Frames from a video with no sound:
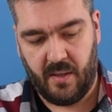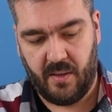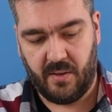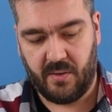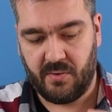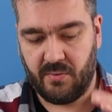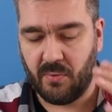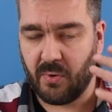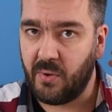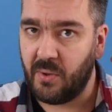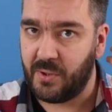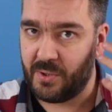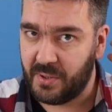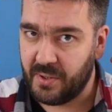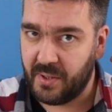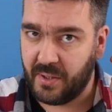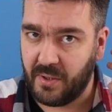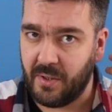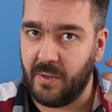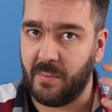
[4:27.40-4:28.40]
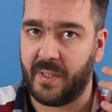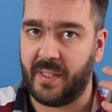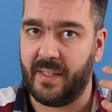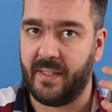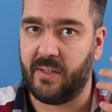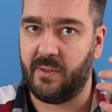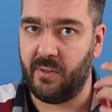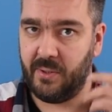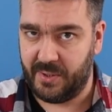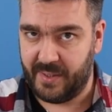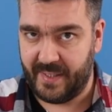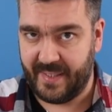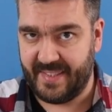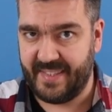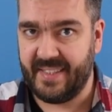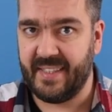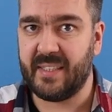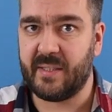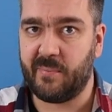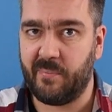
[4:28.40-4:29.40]
Звук очень громкий, хочется
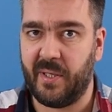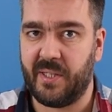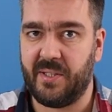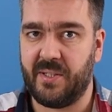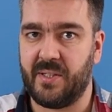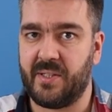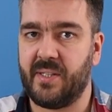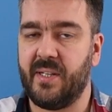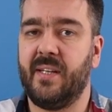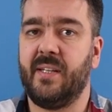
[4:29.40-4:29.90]
сделать потише.